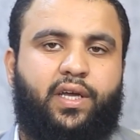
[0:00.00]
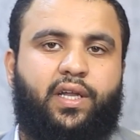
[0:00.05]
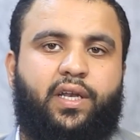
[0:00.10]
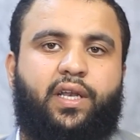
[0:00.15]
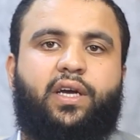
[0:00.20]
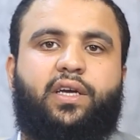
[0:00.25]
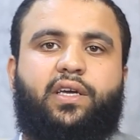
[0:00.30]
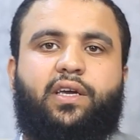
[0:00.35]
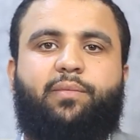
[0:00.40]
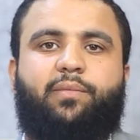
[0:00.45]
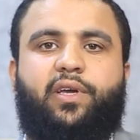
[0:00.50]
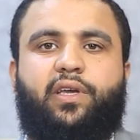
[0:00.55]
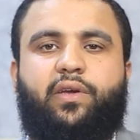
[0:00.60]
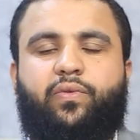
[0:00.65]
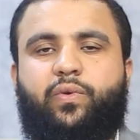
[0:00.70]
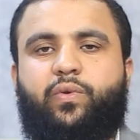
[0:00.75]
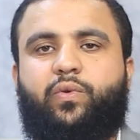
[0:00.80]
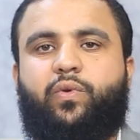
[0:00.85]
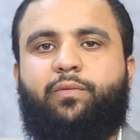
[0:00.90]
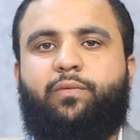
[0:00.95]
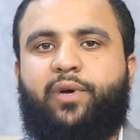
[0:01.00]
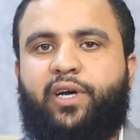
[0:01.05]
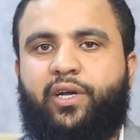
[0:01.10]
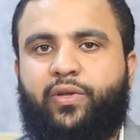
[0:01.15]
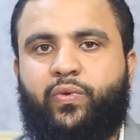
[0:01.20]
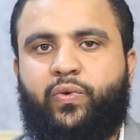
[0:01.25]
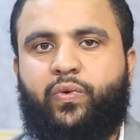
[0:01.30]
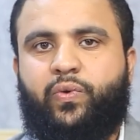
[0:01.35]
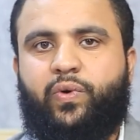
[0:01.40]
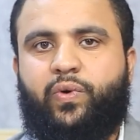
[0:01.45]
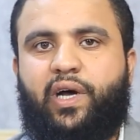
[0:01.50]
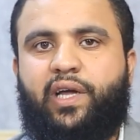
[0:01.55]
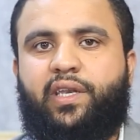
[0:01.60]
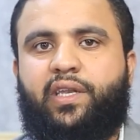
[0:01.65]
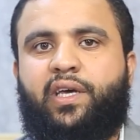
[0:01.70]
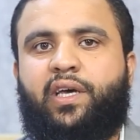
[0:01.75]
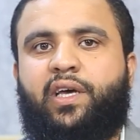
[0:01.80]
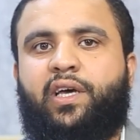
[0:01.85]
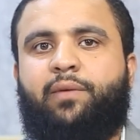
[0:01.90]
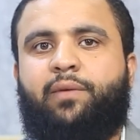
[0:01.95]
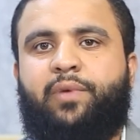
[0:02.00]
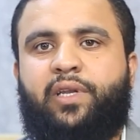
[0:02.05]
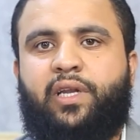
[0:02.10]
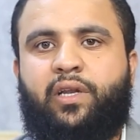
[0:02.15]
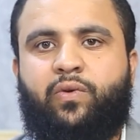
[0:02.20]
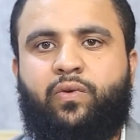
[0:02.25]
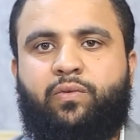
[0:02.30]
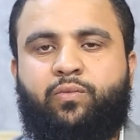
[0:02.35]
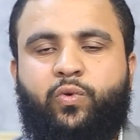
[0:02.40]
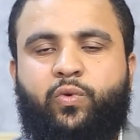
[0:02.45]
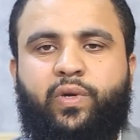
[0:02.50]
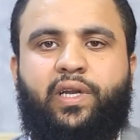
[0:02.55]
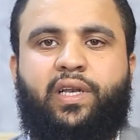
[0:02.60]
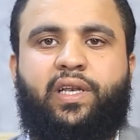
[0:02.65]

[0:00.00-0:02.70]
لا كما يظن البعض أنها من الأمور